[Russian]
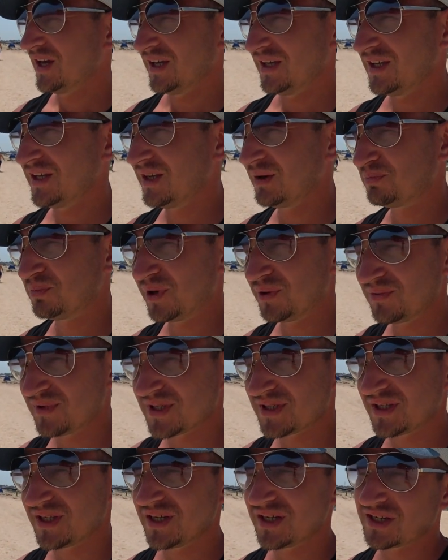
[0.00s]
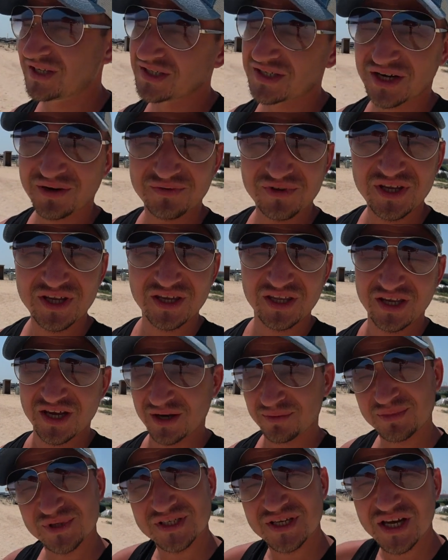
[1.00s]
и привести сравнение,
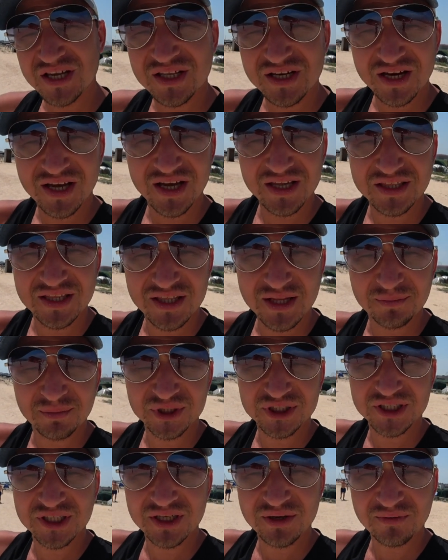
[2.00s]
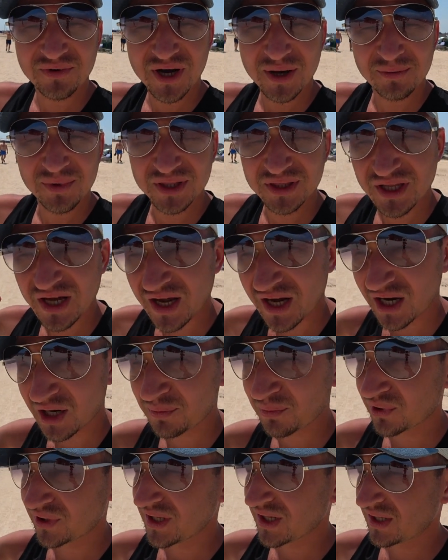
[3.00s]
обязательно это напишите в комментариях
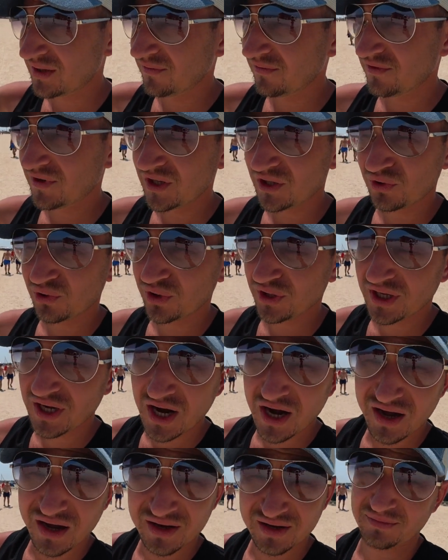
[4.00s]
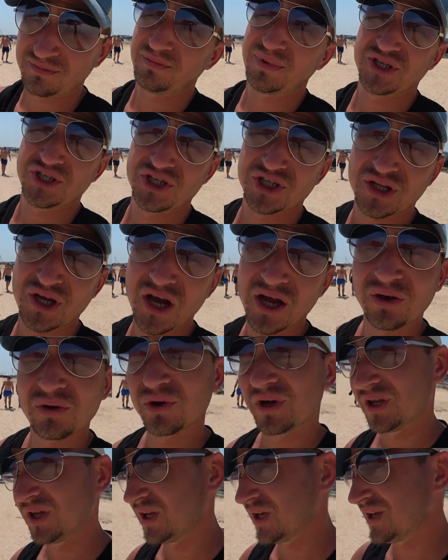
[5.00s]
под этим видео, я почитаю,
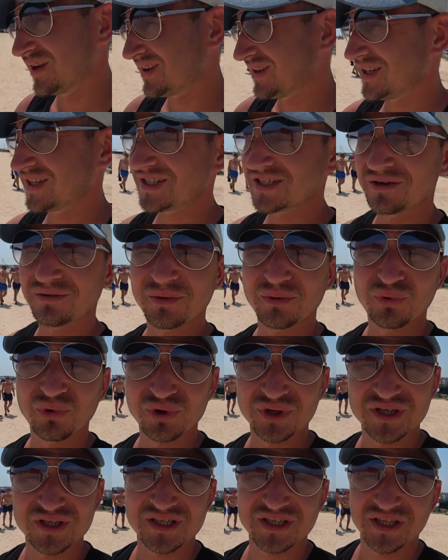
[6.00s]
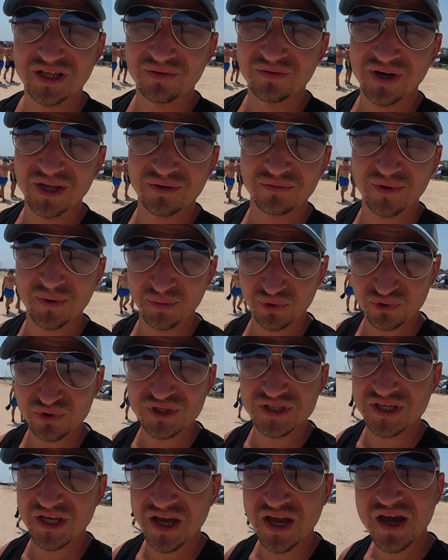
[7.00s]
и если вы будете задавать
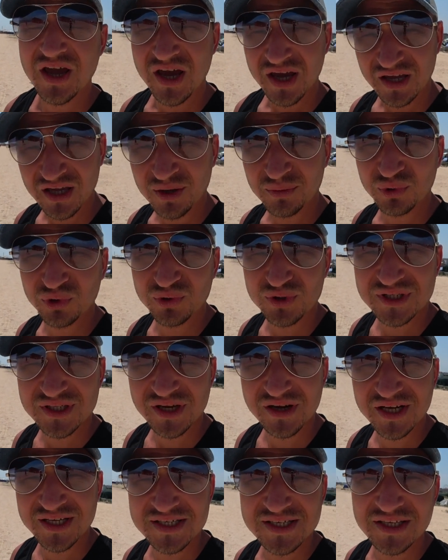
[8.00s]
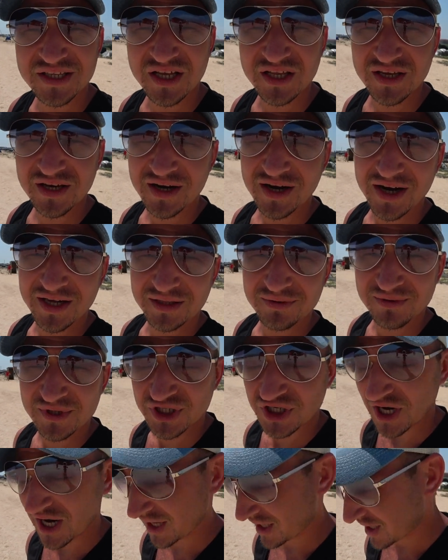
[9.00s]
вопросы, я буду стараться на них отвечать.